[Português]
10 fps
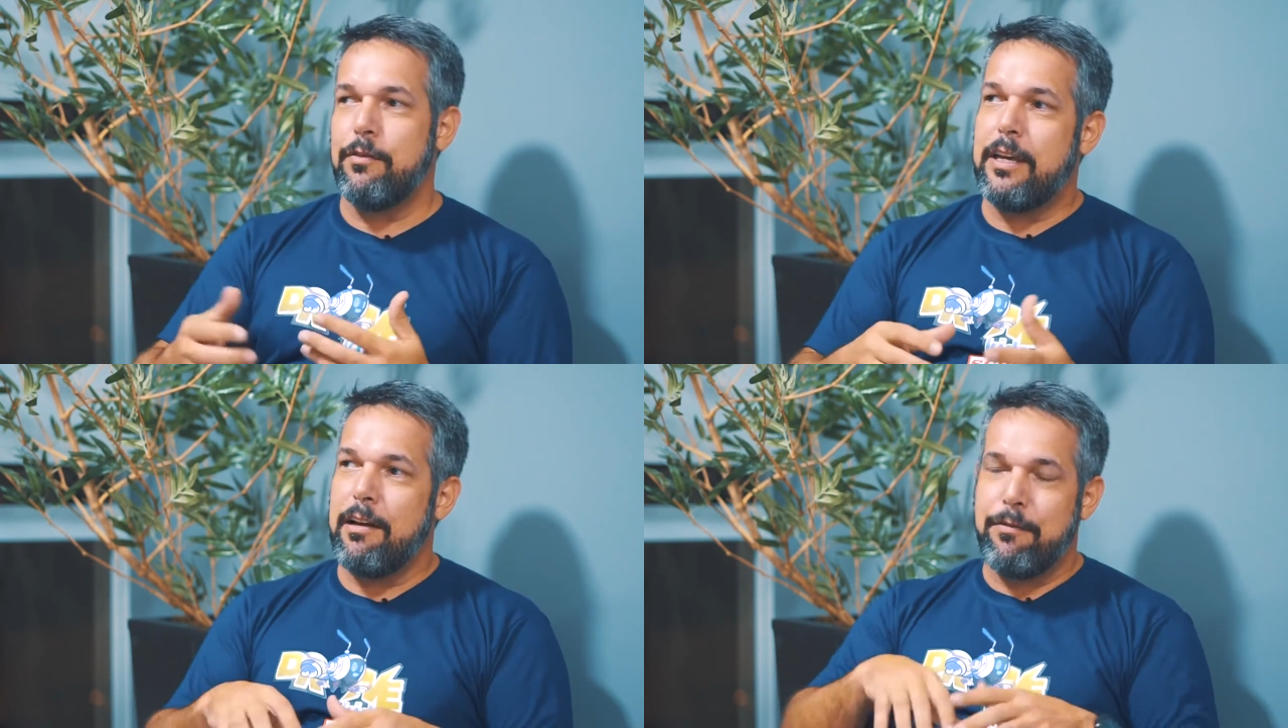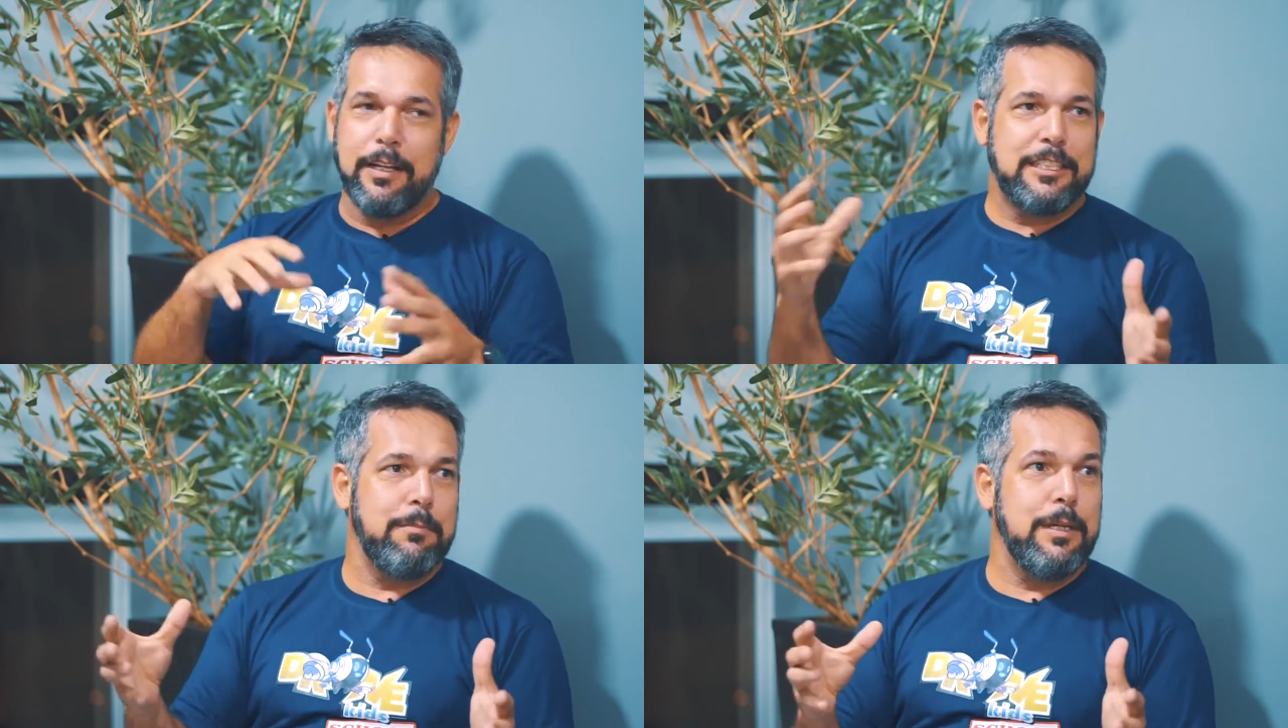que é a
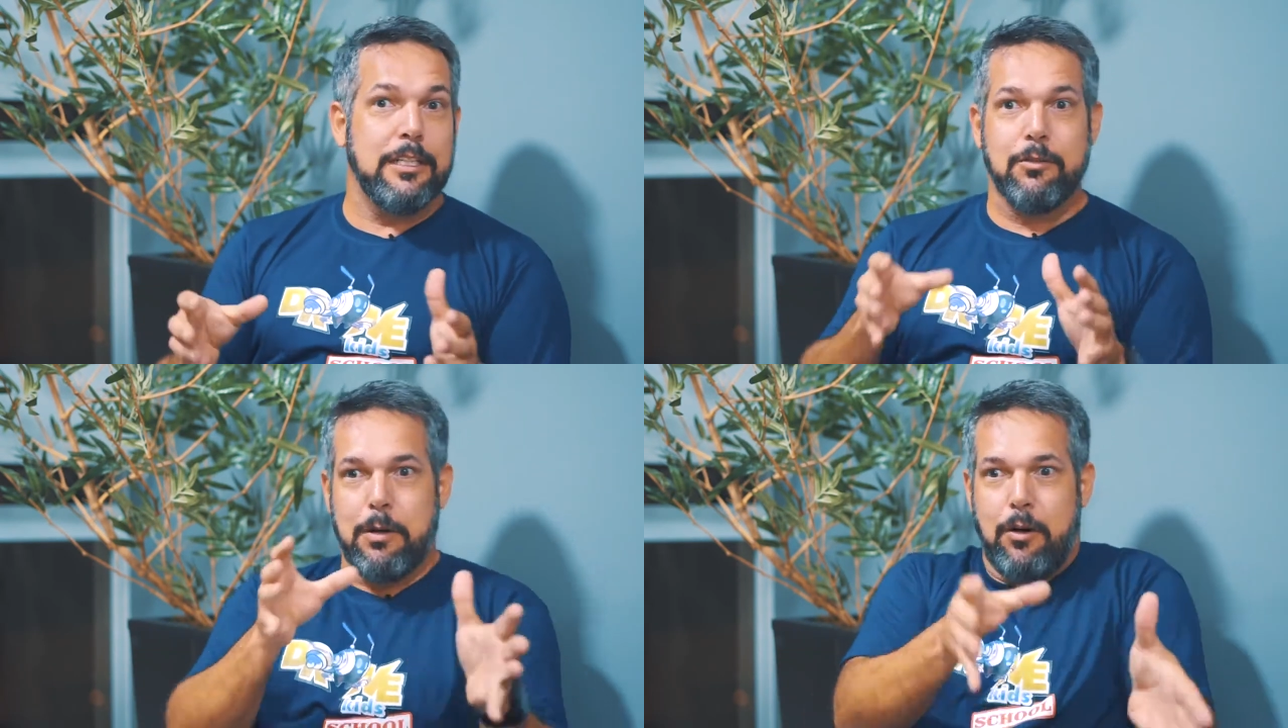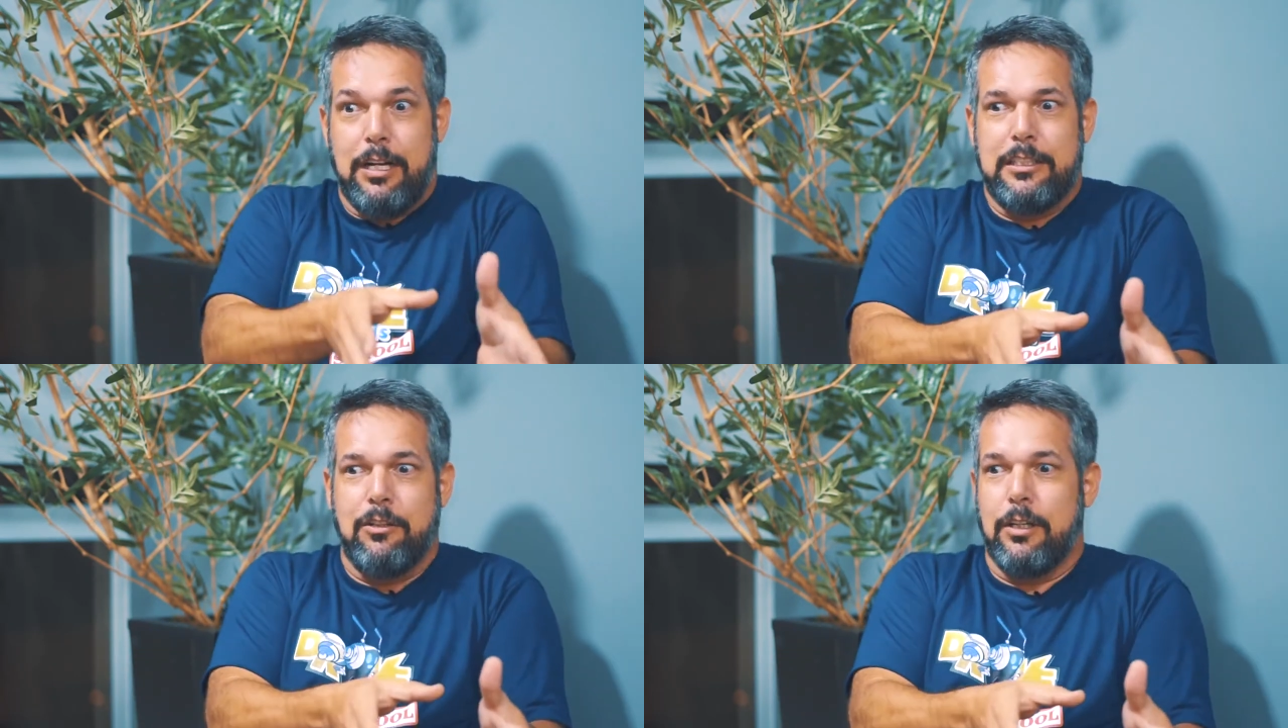flexibility. Uma hora
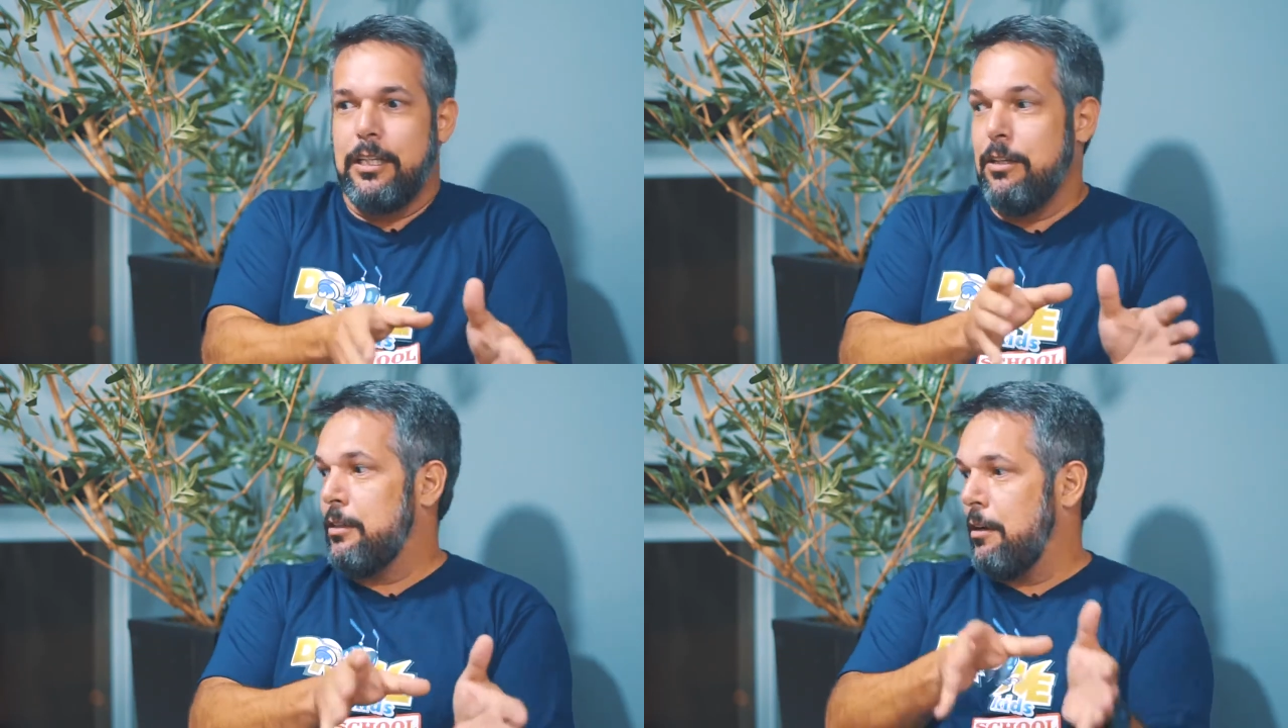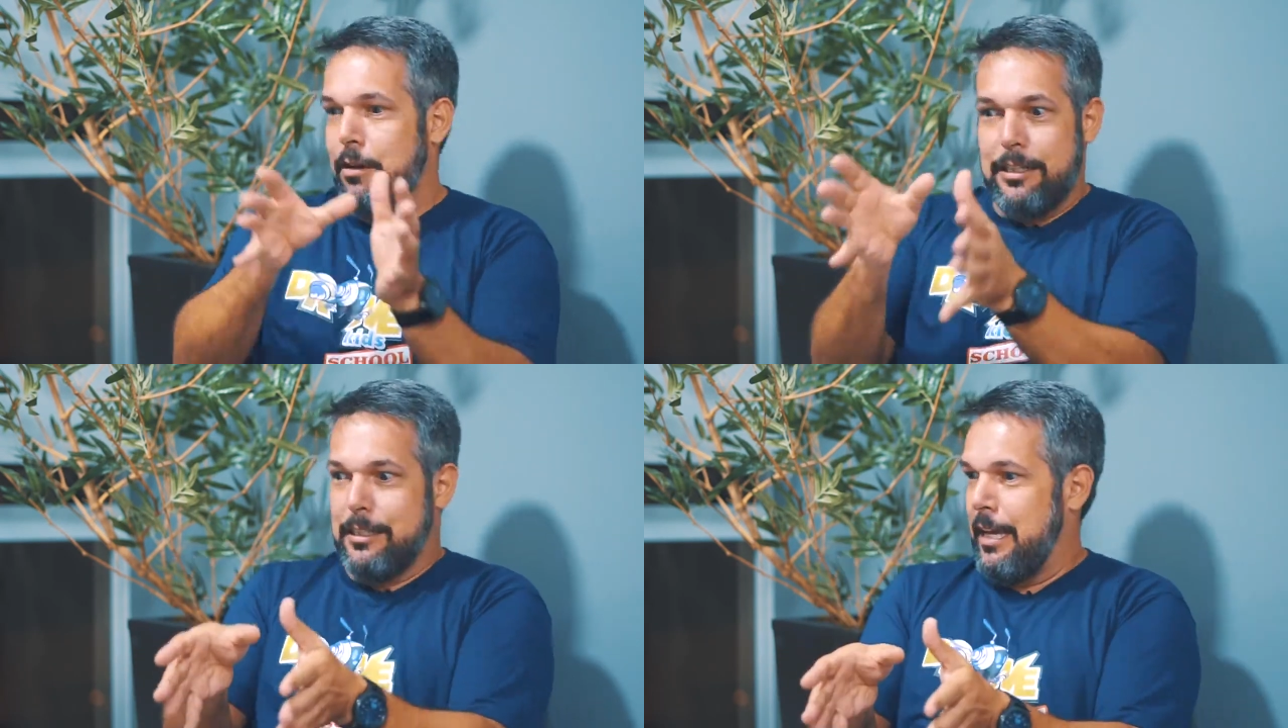eles estão aqui, outra hora
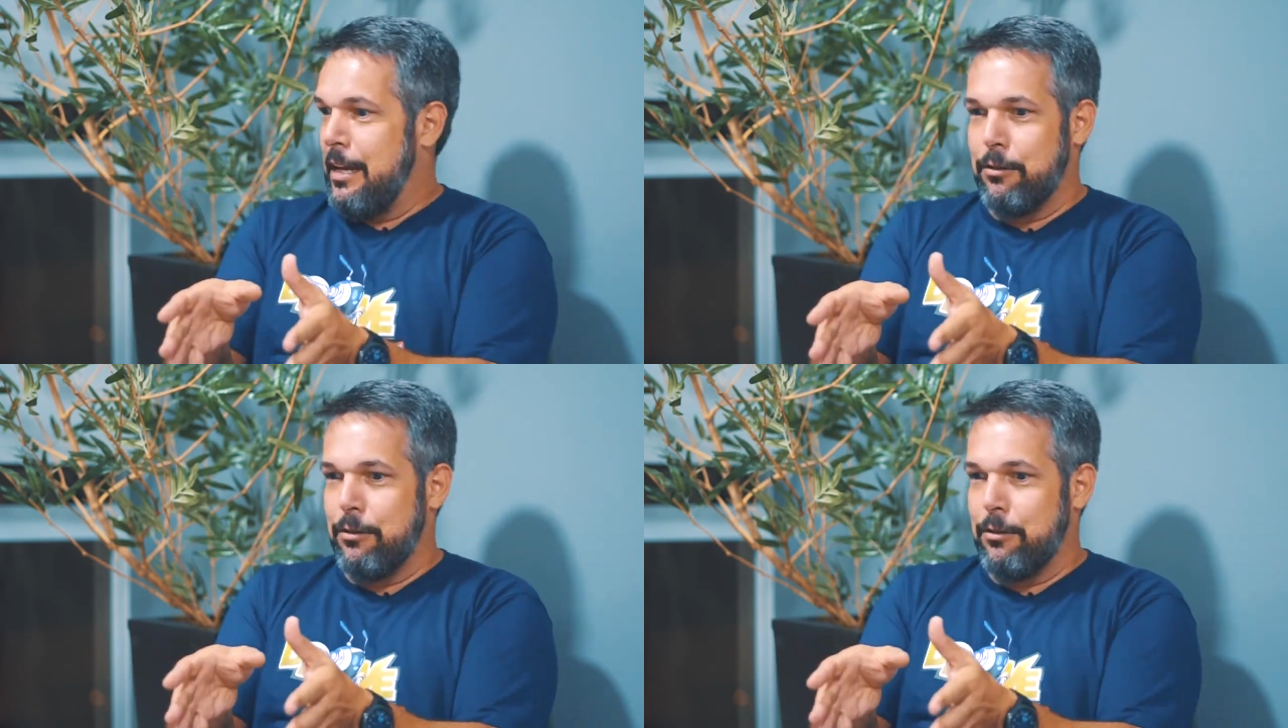eles querem